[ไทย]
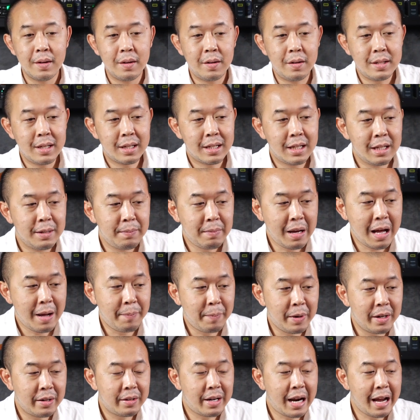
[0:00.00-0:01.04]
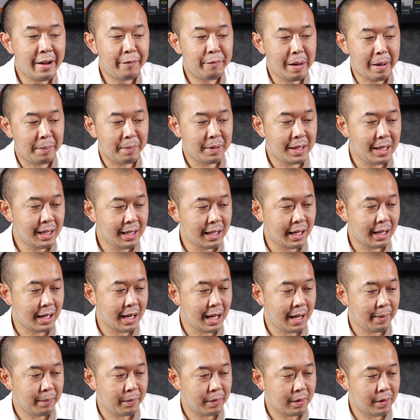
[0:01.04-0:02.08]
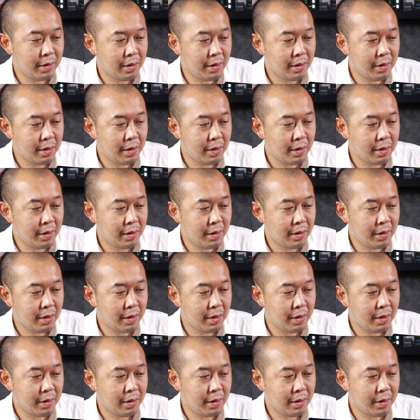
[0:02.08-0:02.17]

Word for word: ก็จะขึ้นมาเป็นไดรฟ์แบบนี้เลยนะครับ